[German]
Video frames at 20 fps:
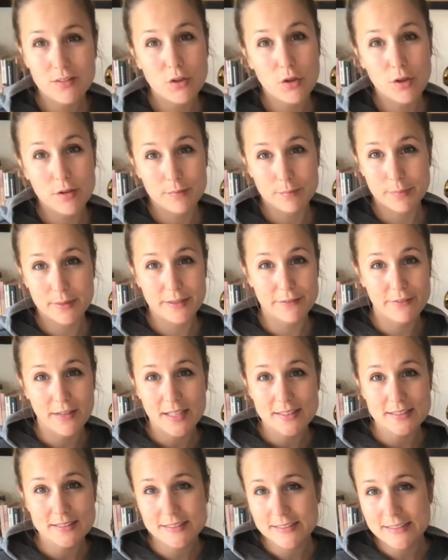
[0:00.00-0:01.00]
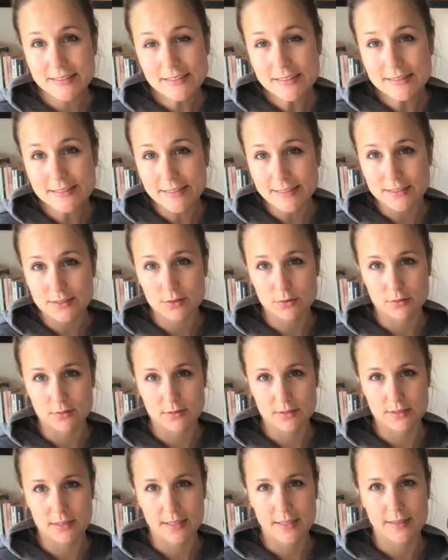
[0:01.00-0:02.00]
können private Zielsetzungen
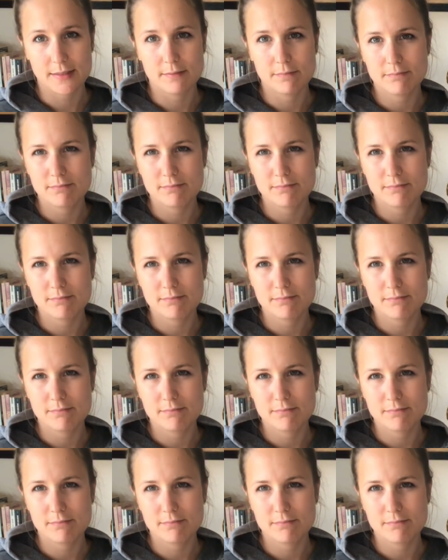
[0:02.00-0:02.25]
sein,